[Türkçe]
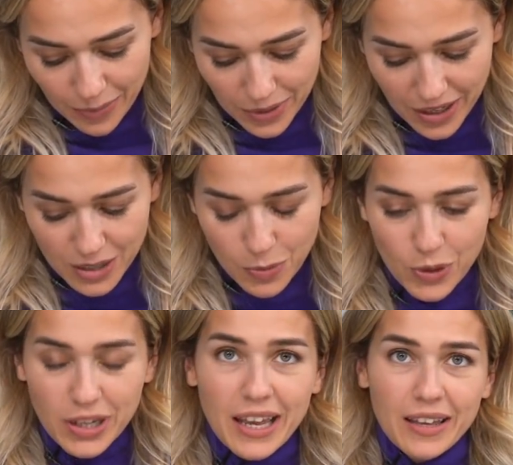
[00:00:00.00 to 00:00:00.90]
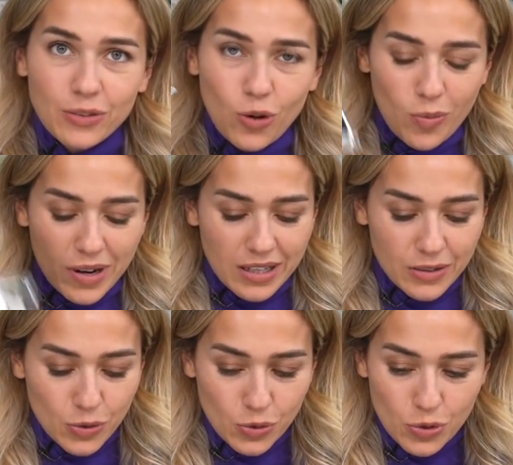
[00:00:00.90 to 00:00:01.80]
Biraz böyle normal
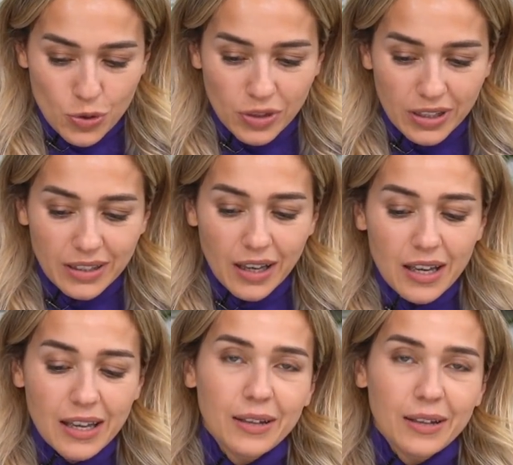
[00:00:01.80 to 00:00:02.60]
sütlü çikolata,